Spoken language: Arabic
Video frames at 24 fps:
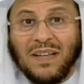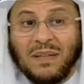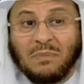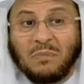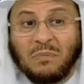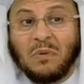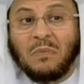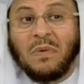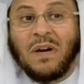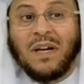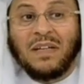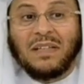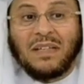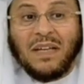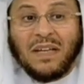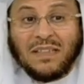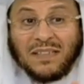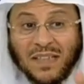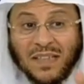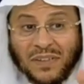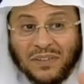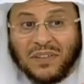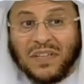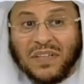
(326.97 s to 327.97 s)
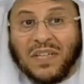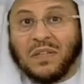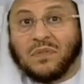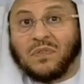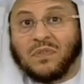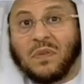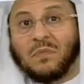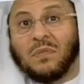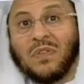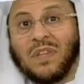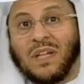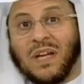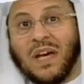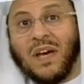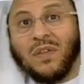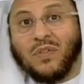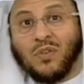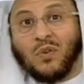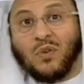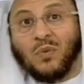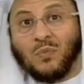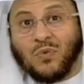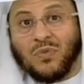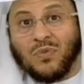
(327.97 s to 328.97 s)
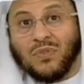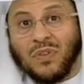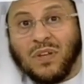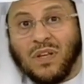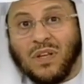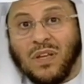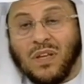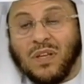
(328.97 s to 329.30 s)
بمعنى يضطرب في مثل هذه الأمور